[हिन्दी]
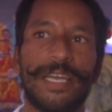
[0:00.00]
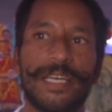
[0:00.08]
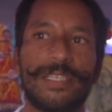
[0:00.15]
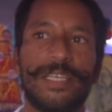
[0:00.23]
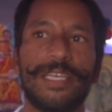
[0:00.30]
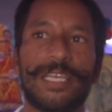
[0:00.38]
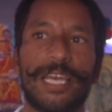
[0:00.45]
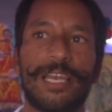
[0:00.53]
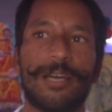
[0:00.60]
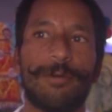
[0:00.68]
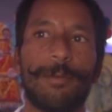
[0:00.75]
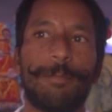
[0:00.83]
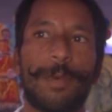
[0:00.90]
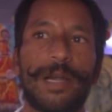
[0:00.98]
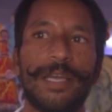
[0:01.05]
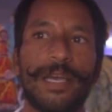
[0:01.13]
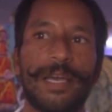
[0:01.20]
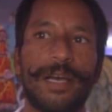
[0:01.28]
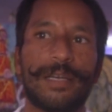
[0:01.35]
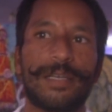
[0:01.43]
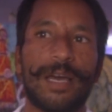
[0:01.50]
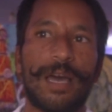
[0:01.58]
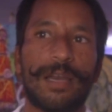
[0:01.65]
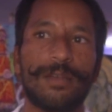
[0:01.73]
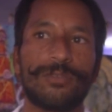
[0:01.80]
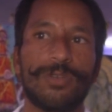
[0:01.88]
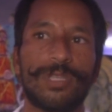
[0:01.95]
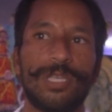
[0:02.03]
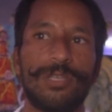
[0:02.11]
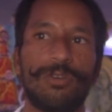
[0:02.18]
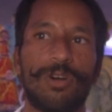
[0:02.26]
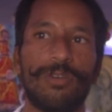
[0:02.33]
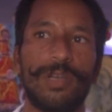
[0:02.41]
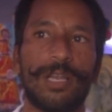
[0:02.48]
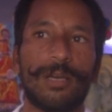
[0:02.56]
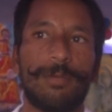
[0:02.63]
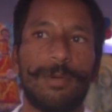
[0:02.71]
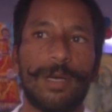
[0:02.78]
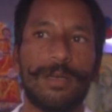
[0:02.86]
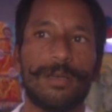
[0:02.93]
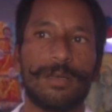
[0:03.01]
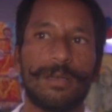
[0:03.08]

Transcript: एक दिन के लगभग पड़े है अठारह सौ दिन हवे लगभग